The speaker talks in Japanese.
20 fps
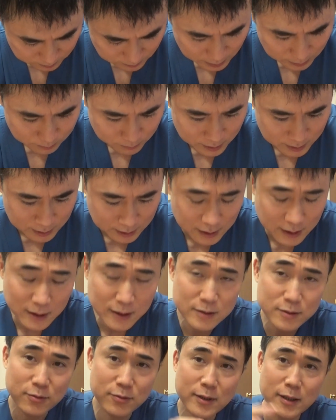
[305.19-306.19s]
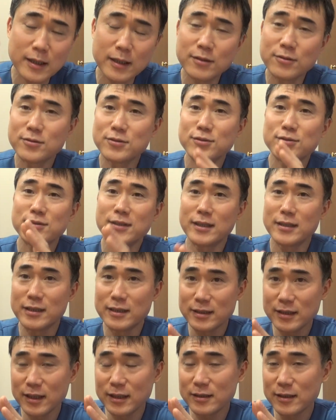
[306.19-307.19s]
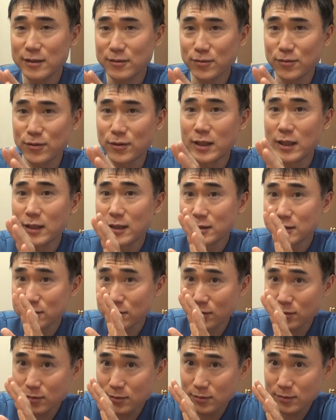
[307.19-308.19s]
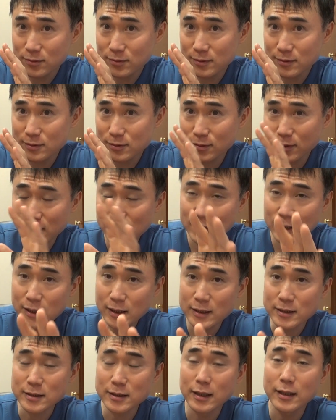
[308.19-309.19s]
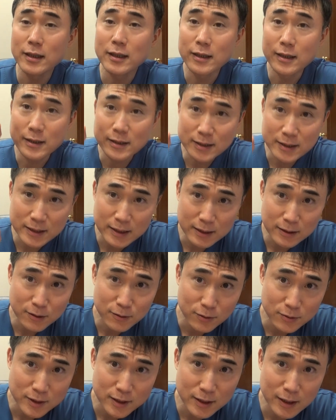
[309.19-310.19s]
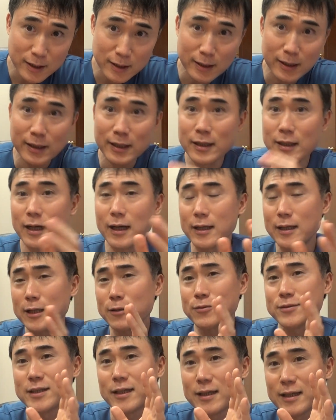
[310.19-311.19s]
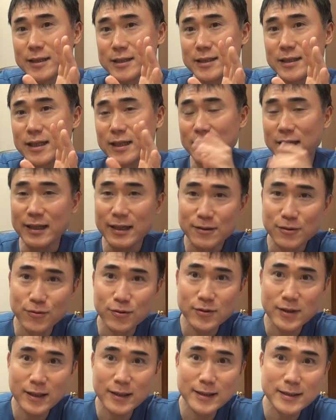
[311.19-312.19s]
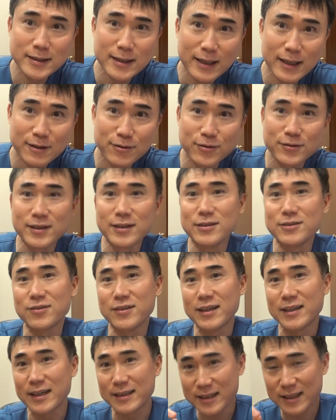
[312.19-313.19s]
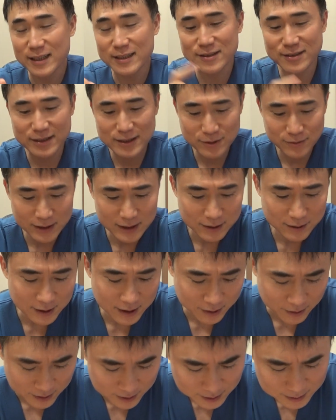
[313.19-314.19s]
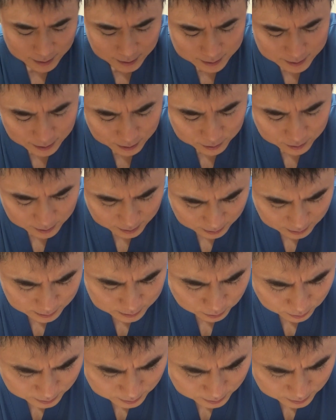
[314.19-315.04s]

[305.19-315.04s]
やっぱりそれだけ優秀な人間だとそのそれに対して嫉妬してあらを探して攻撃してやろうっていう人が必ず1割ぐらいは出てきちゃうんでねそ